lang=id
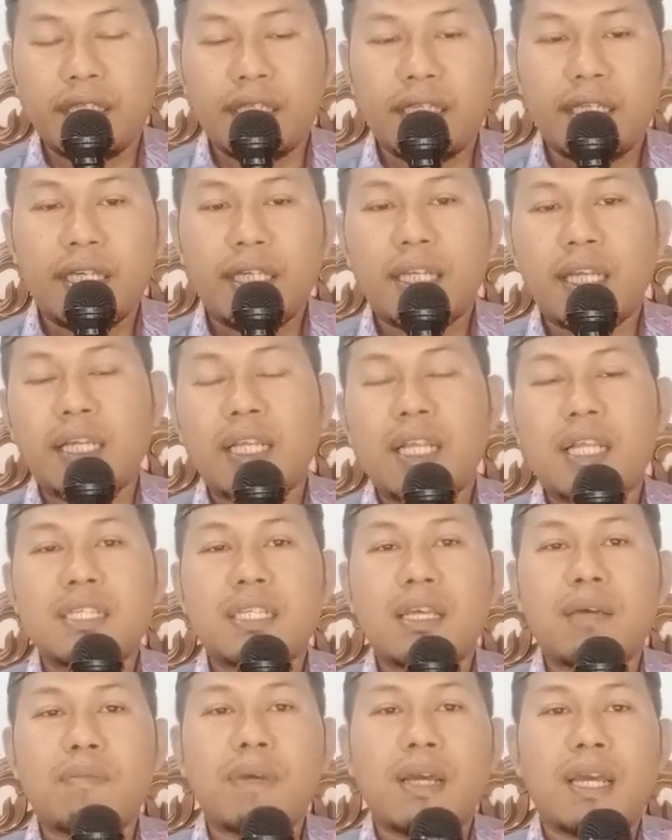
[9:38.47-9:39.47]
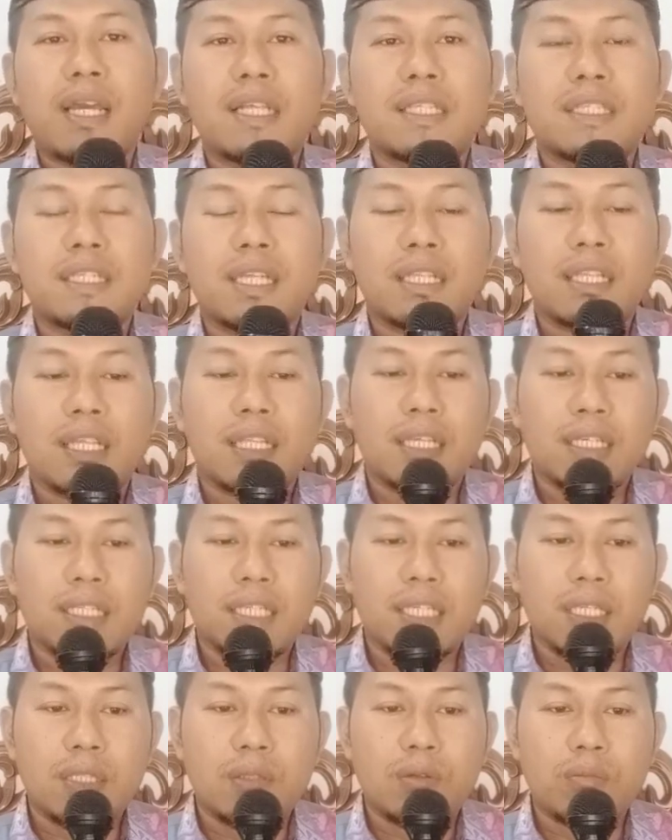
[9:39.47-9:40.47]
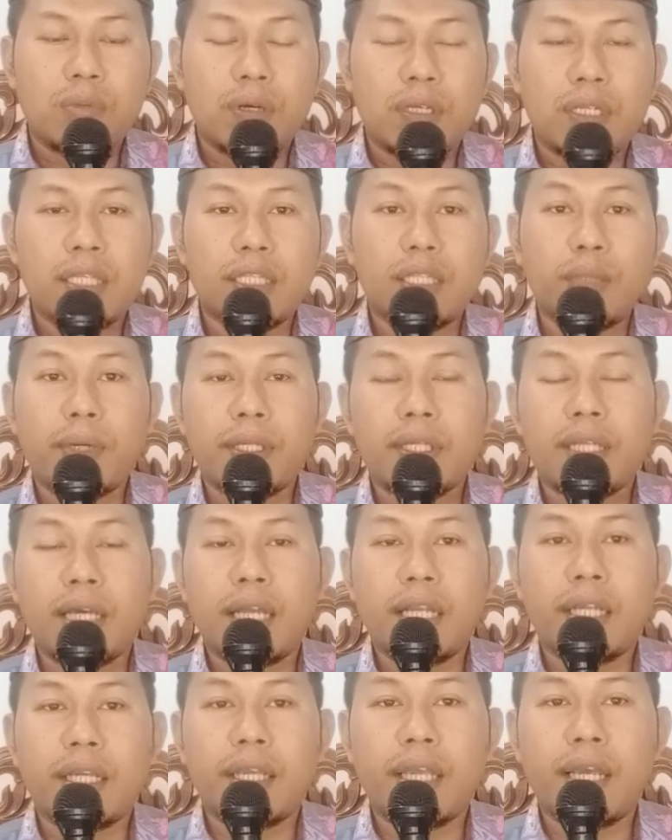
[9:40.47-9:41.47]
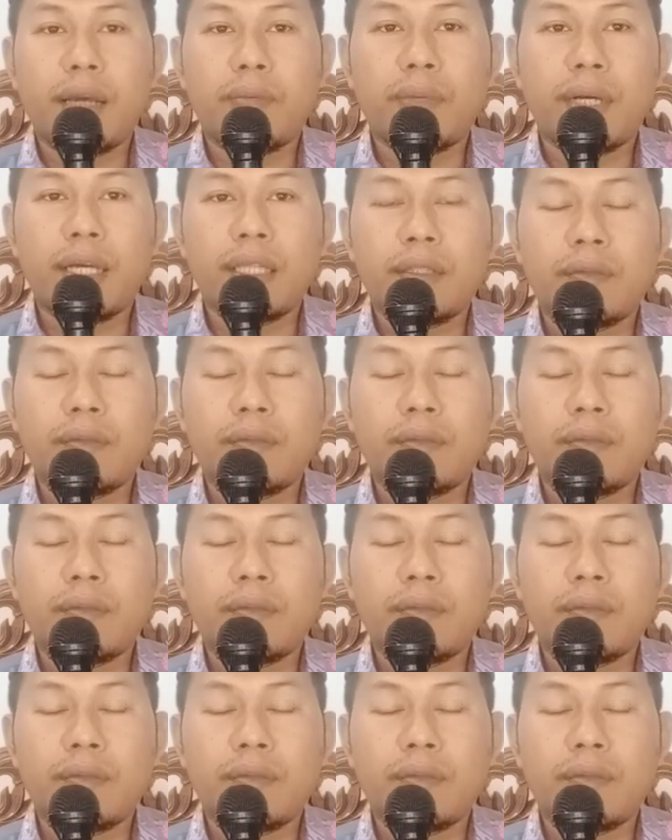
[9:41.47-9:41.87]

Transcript: Ini kira-kira sama cerita tadi itu bahwa nanti pada hari kiamat